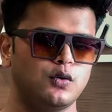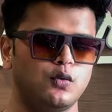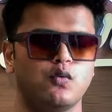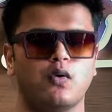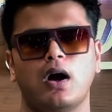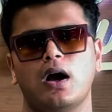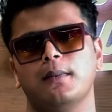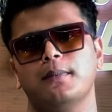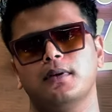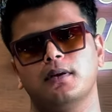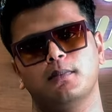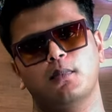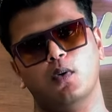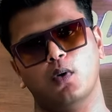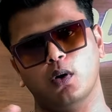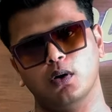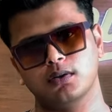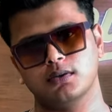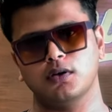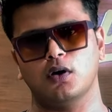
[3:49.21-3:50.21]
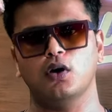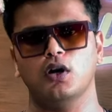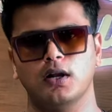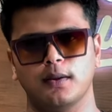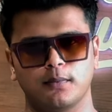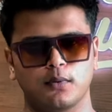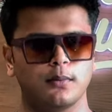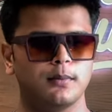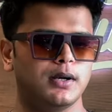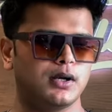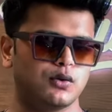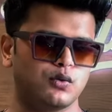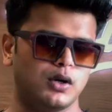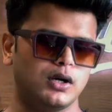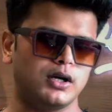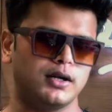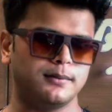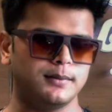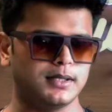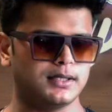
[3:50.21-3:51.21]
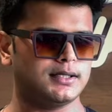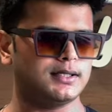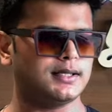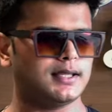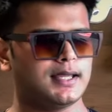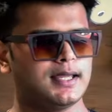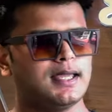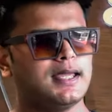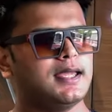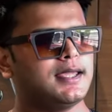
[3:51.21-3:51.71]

वहाँ पर बहुत सॉलिड आपको बिल्ड क्वालिटी मिलती है